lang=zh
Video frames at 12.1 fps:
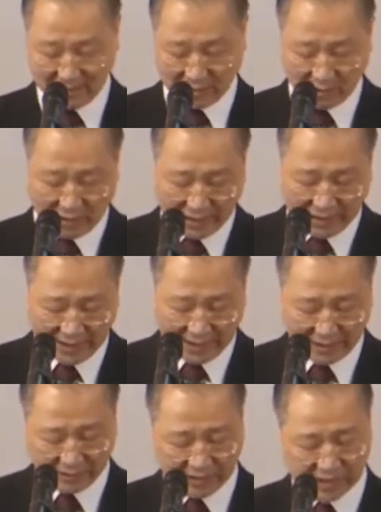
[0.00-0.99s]
如果一个
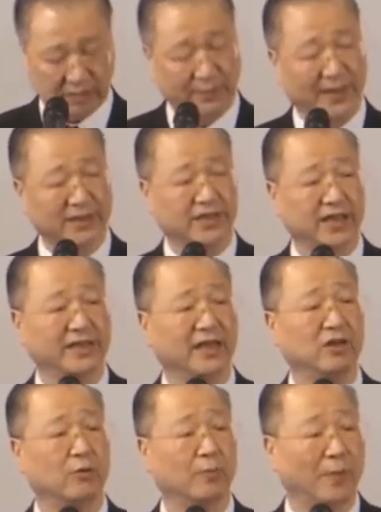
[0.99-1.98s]
有慈悲心、能
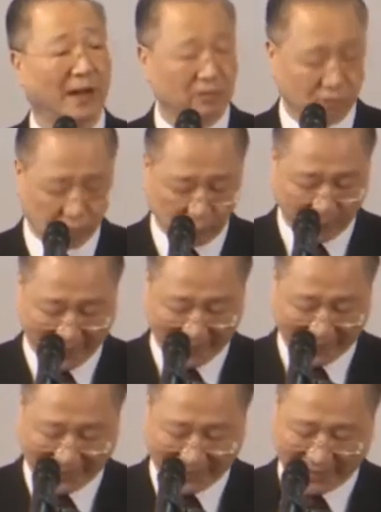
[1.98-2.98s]
够帮助别
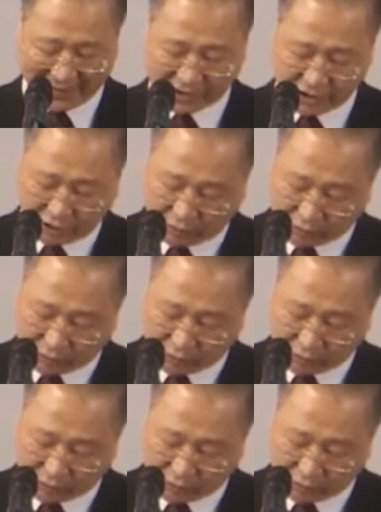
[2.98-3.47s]
人的人、救